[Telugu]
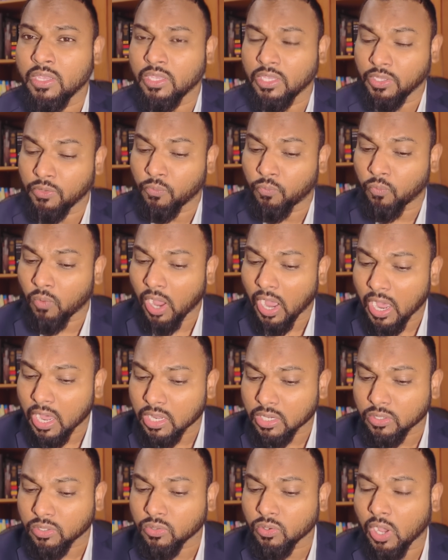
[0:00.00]
ఈ
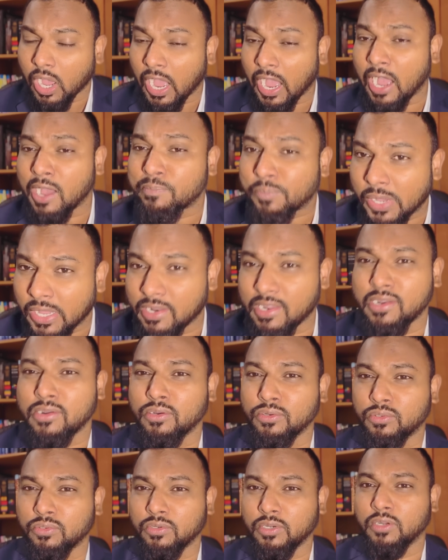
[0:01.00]
వార్ను ఆపాలని
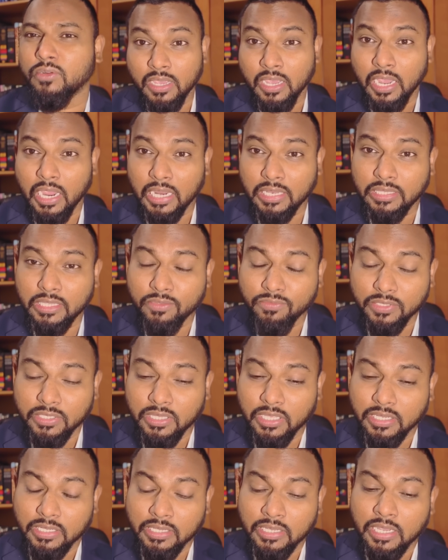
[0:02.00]
అంటున్నాడు
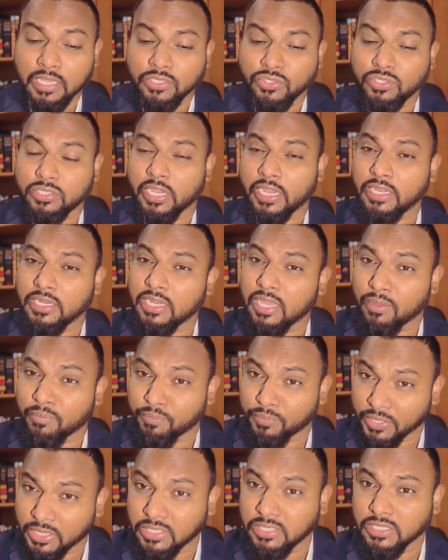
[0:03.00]
అదేవిధంగా చైనా
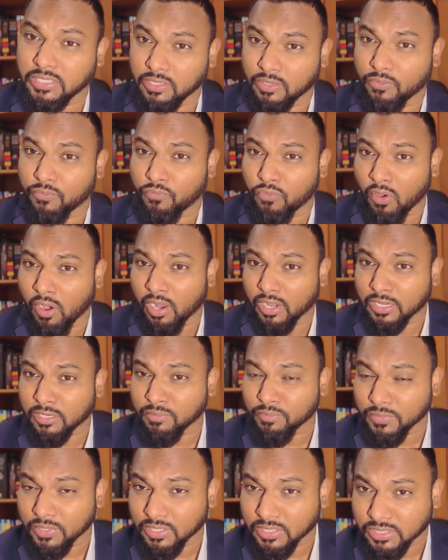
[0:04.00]
బీజింగ్
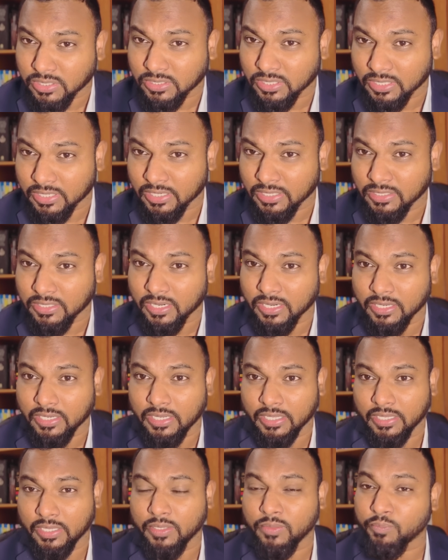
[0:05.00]
ఫారెన్ మినిస్టర్
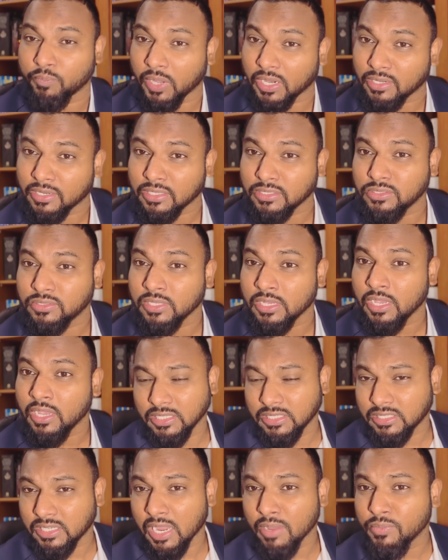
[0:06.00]
ఏంటంటే మన
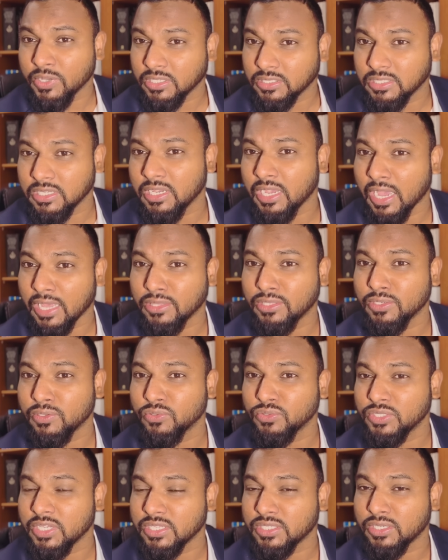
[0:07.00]
ఇస్లామిక్
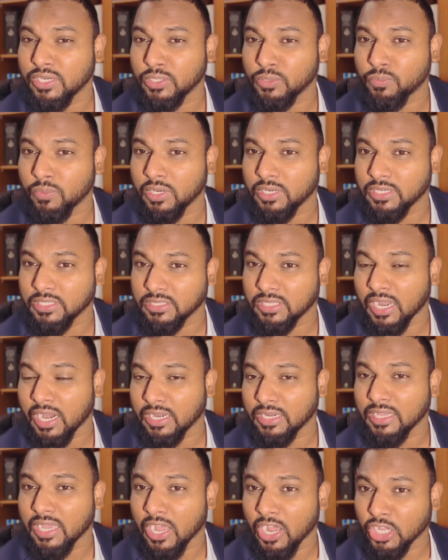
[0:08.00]
జిహాదీలు చేసినటువంటి
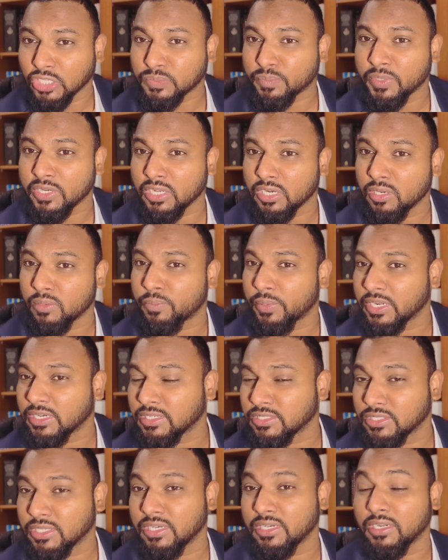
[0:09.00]
దాడి హాస్పిటల్
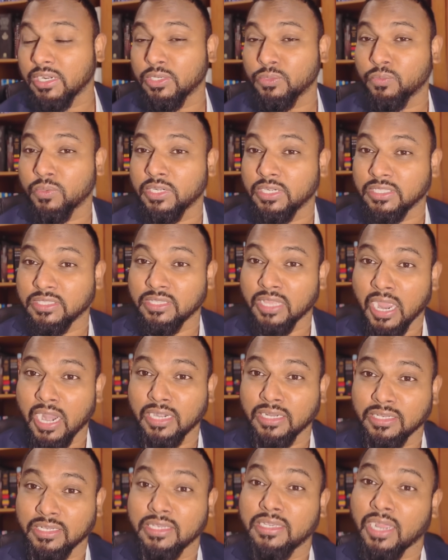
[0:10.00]
పైన జరిగినటువంటి
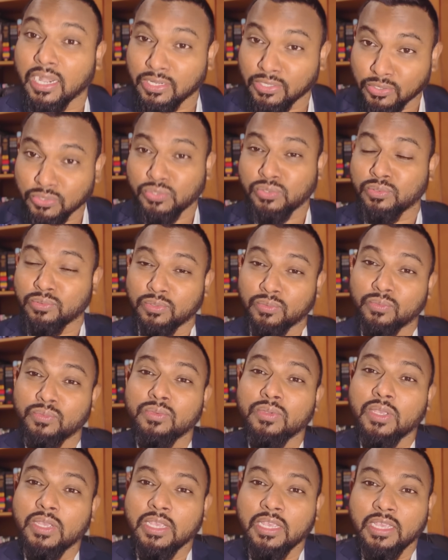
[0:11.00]
దాడిని ఖండిస్తుంది
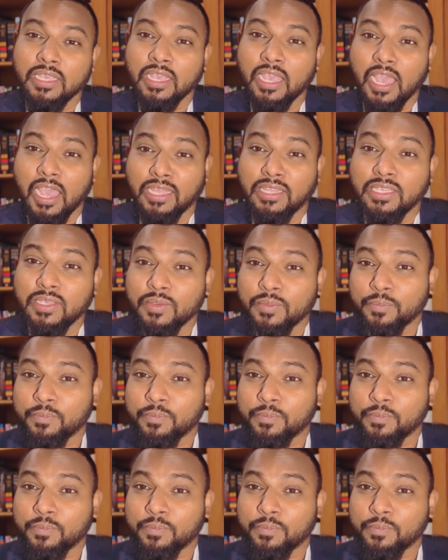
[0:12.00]
అది